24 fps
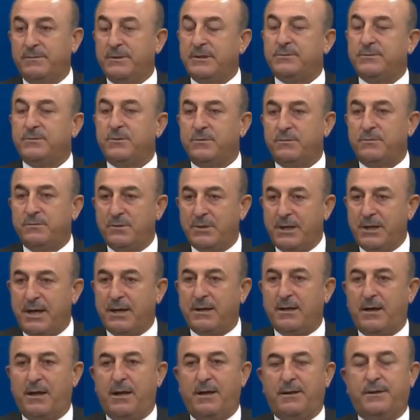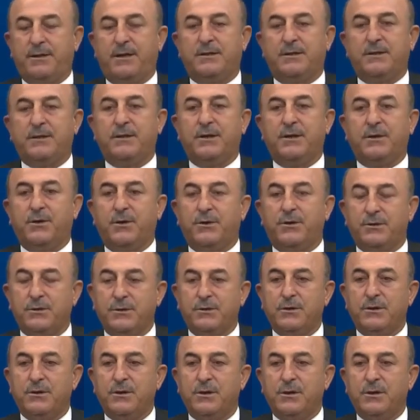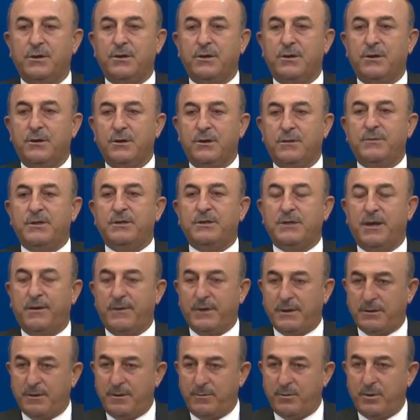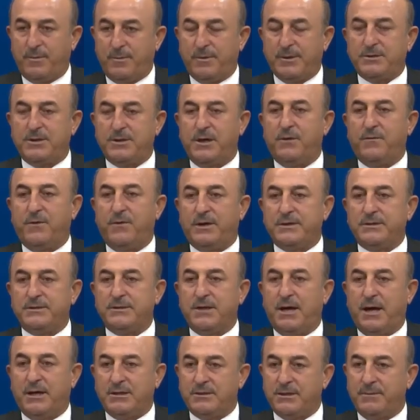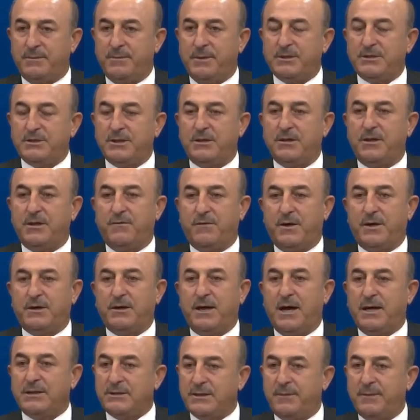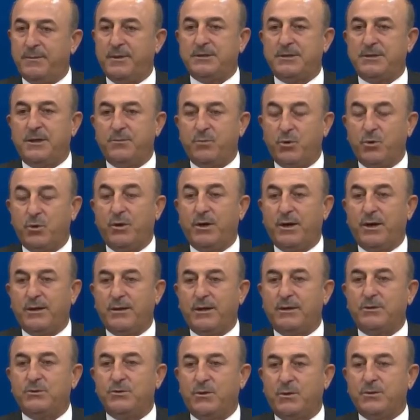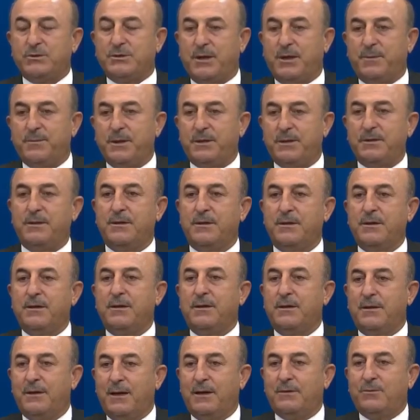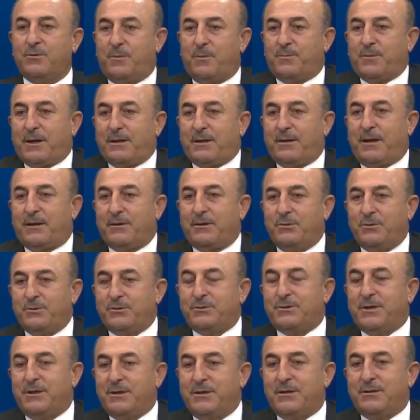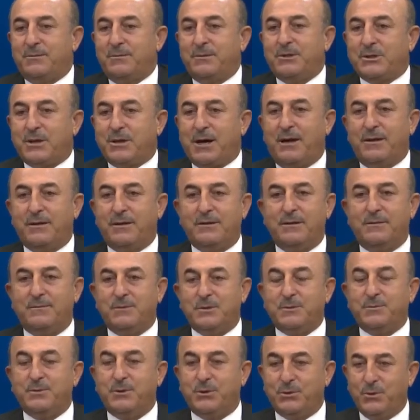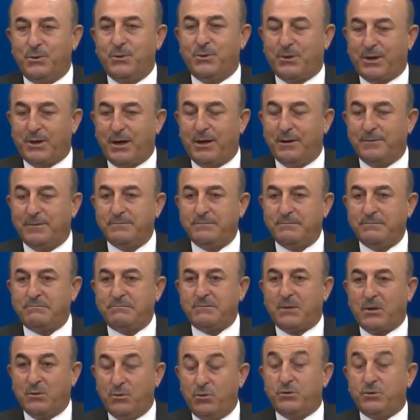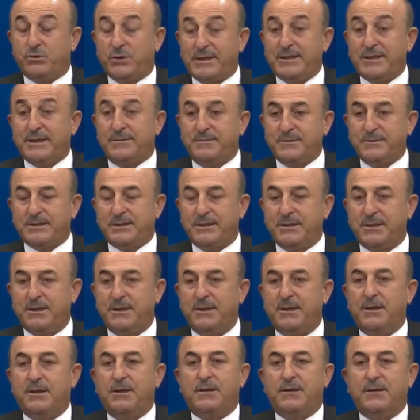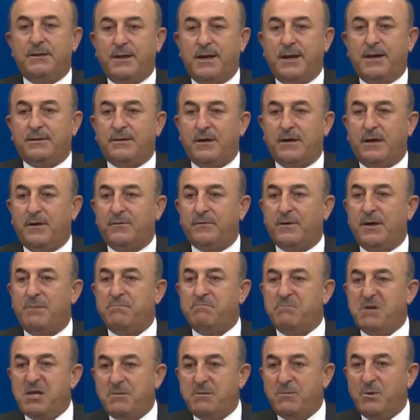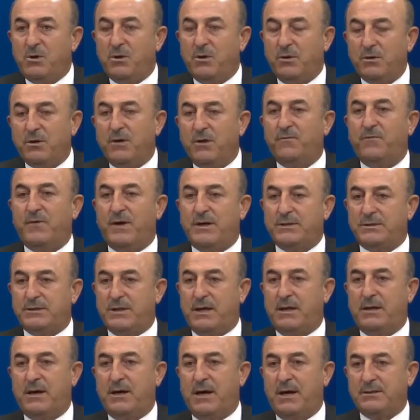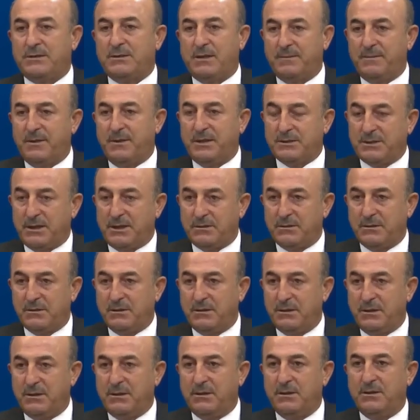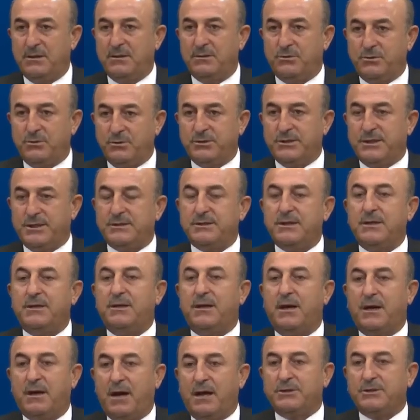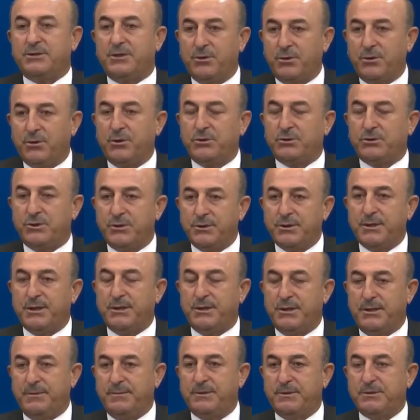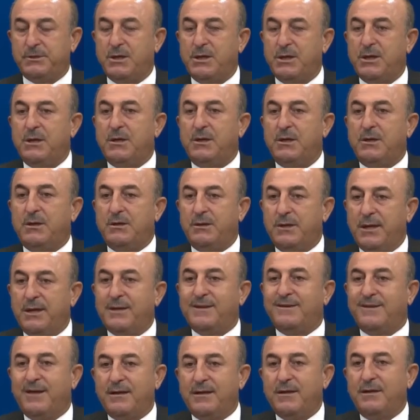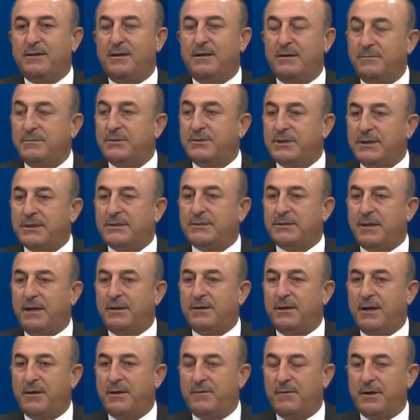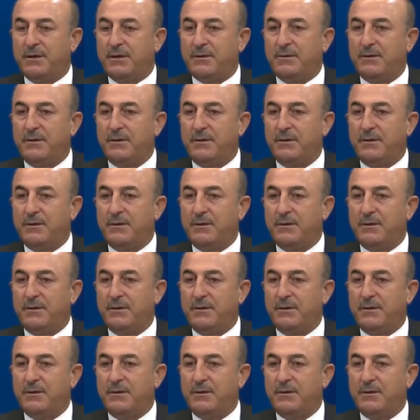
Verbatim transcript: Biz bunu diğer alanlarda da gördük. E, biz evet diplomasiye varız, Azerbaycan'da var. Azerbaycan bugüne kadar çok sabretti. Yani toprakları yüzde yirmi işgal edilmiş bir ülke, yüzde yirmisi. Diğer taraftan bir milyondan fazla Azerbaycan e, Türkçesiyle gaçkın göçkün dediğimiz yerinden edilmiş insanlar var.